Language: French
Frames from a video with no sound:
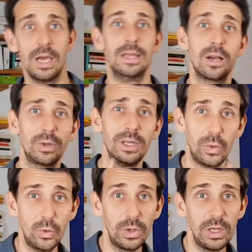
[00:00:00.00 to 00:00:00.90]
d'un côté, te
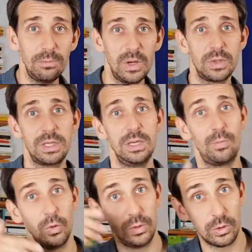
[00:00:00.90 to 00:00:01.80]
nourrit, mais aussi
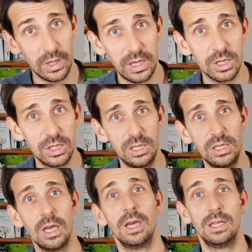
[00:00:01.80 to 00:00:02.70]
produit de l'énergie,